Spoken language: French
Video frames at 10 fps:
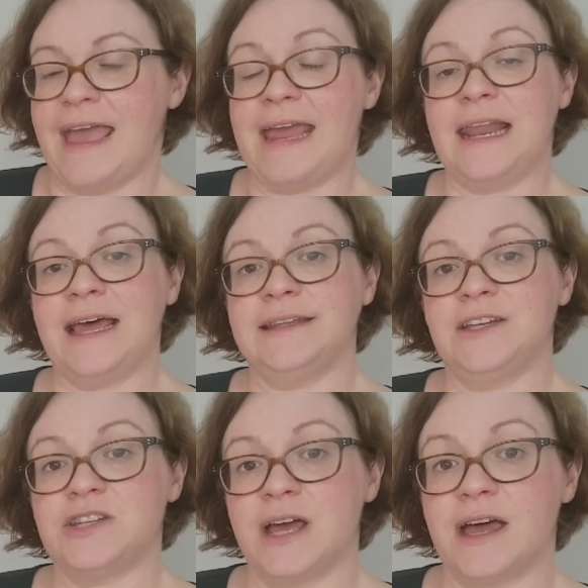Elle a
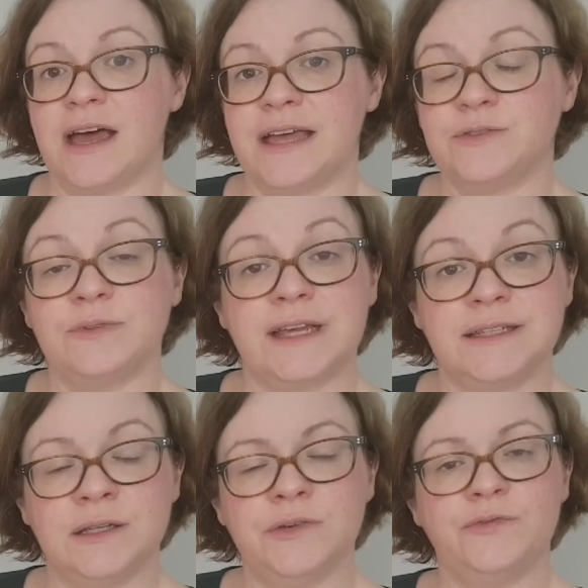déjà à son
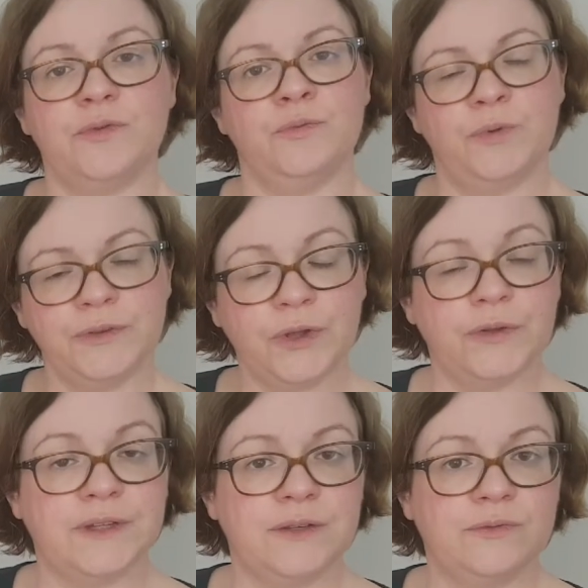actif une bonne
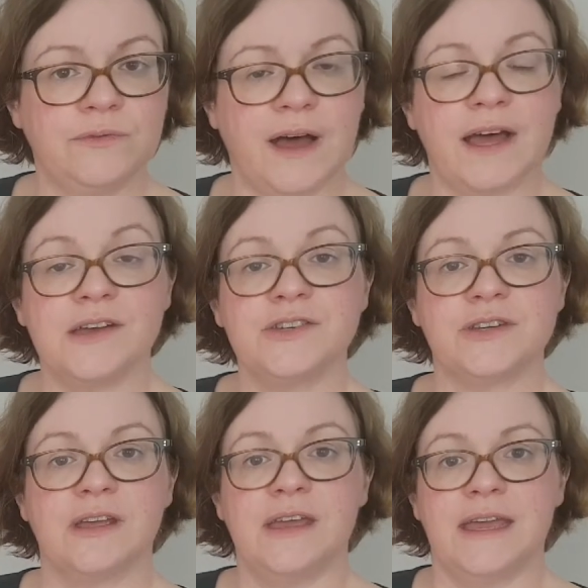trentaine
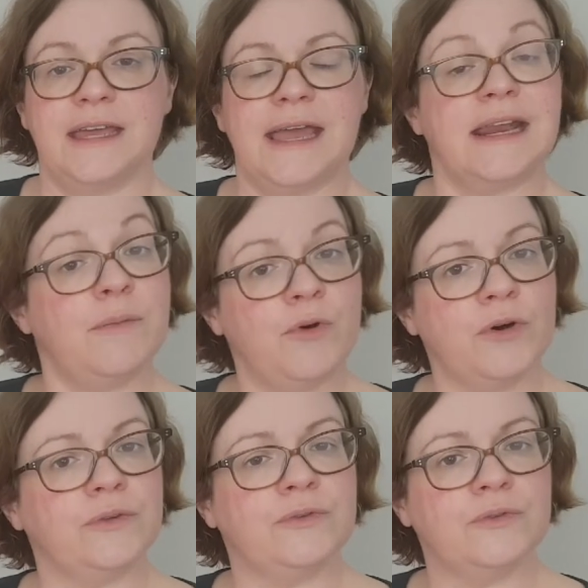d'ouvrages. Elle
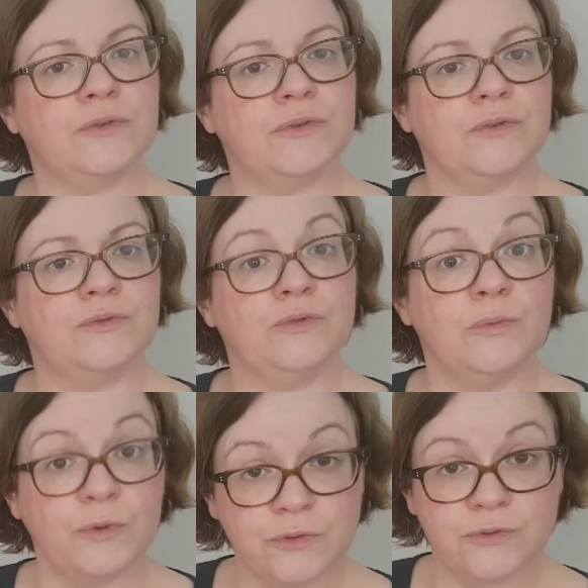aborde de
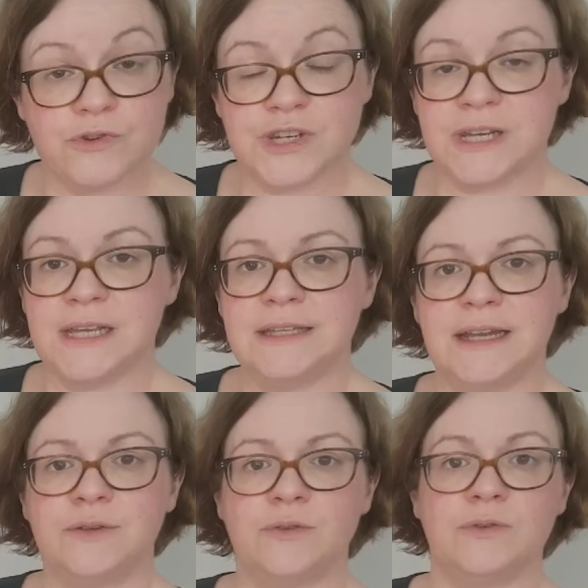nombreux sujets
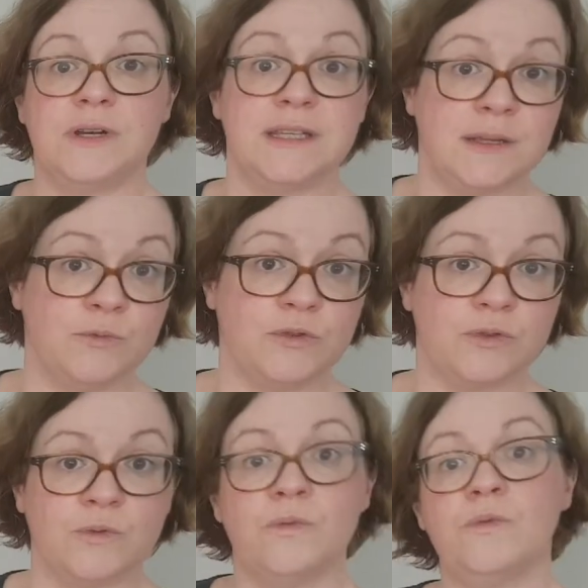tels que les
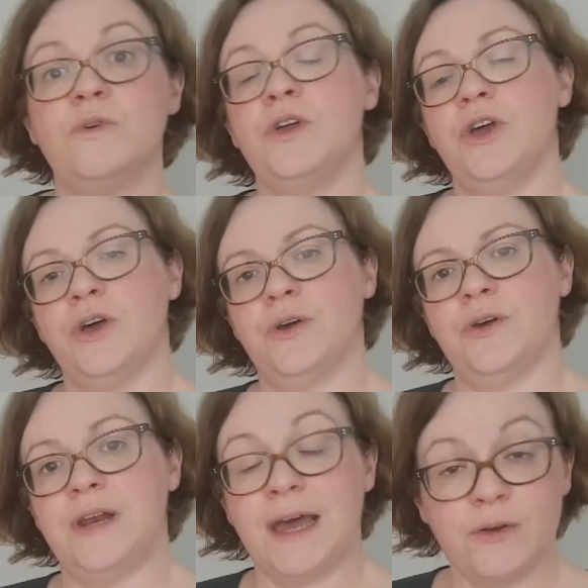émotions,
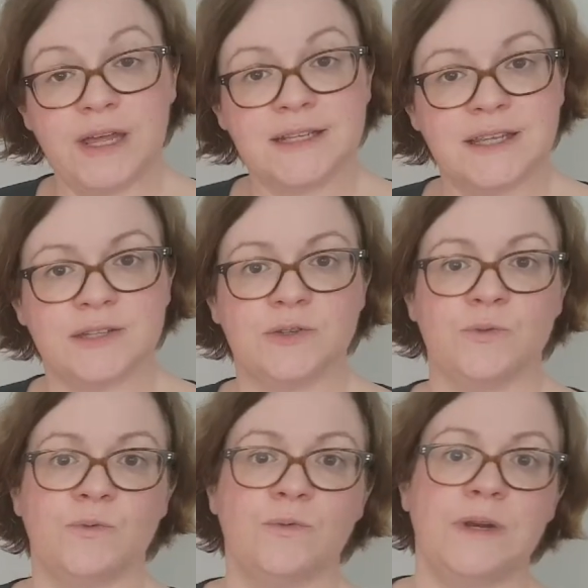euh, la
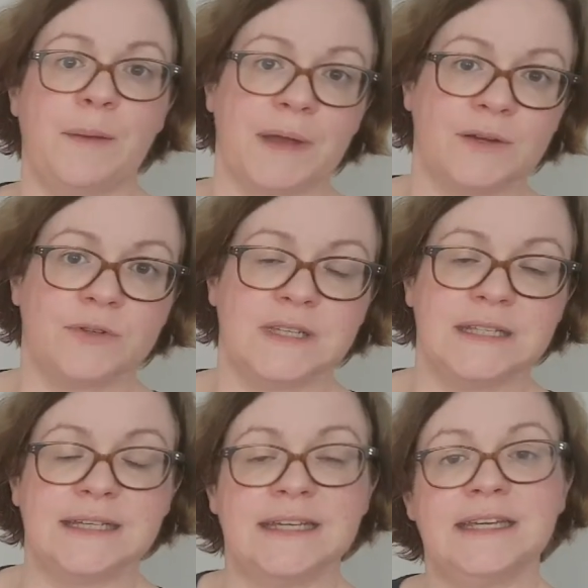relaxation, la
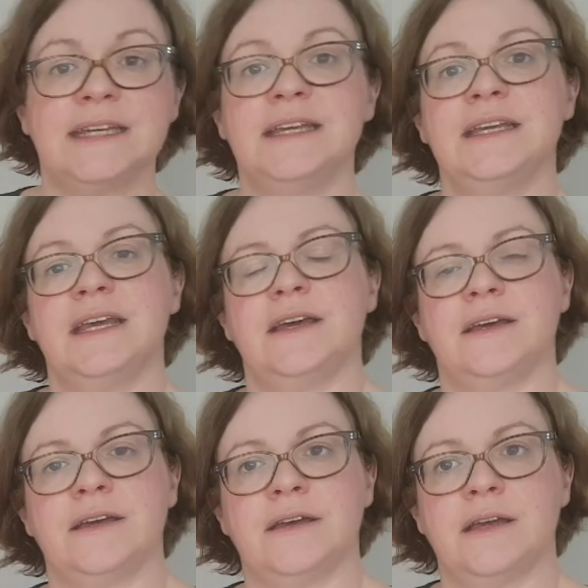précocité
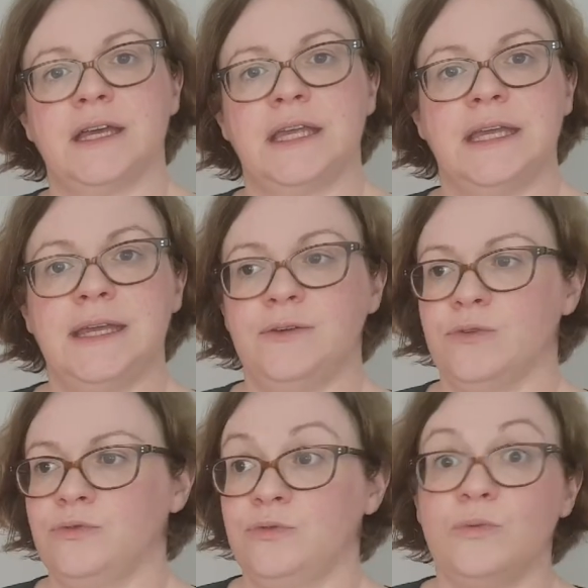euh, et
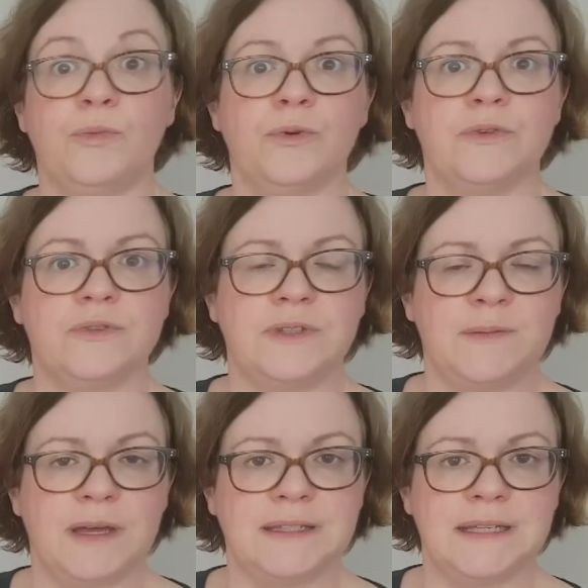euh, de nombreuses
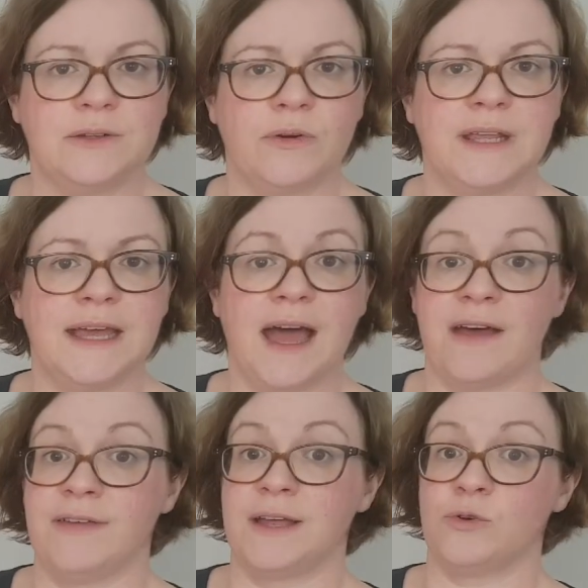thématiques en lien
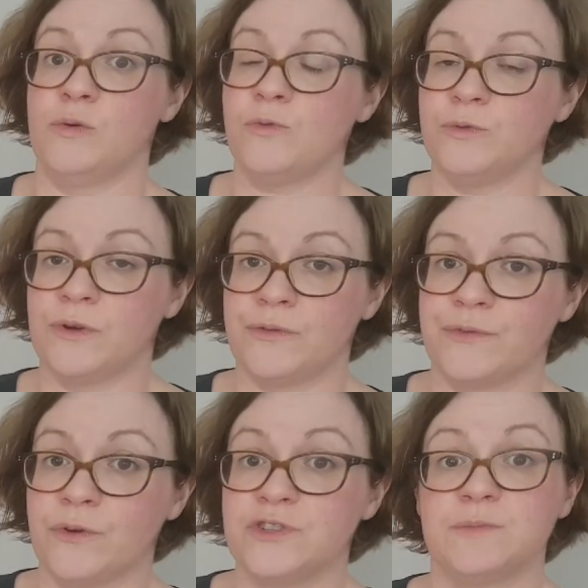avec le monde de
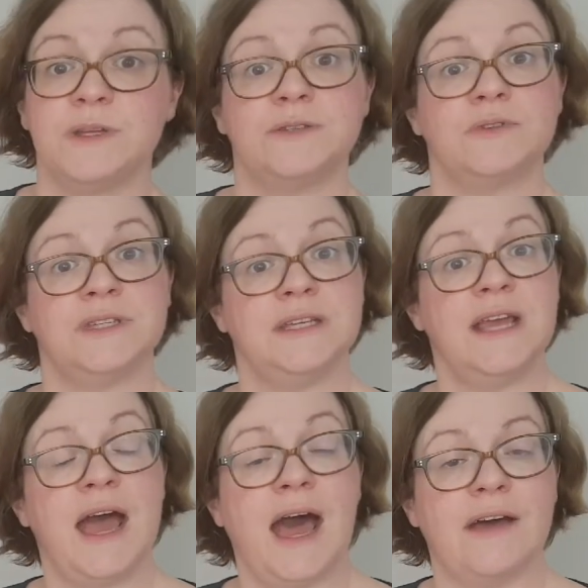l'enfance, mais aussi
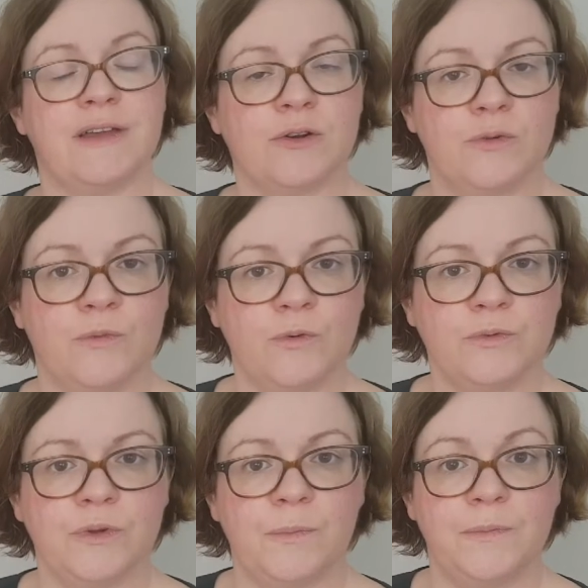avec le
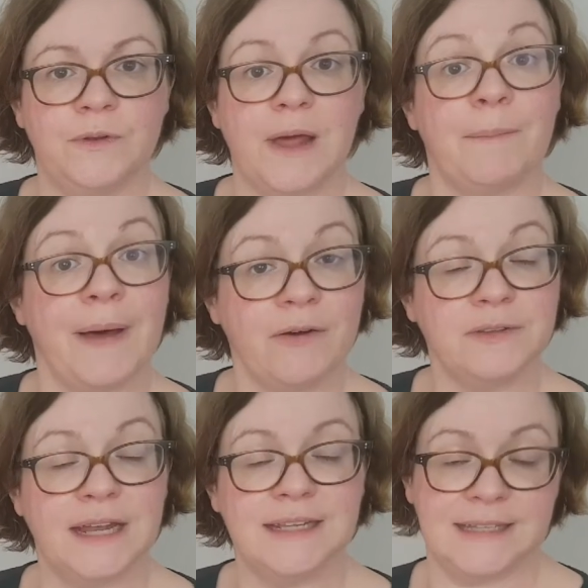monde de la
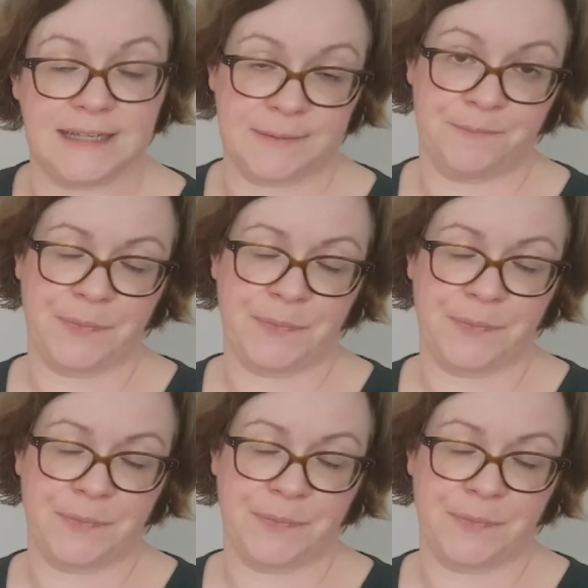parentalité.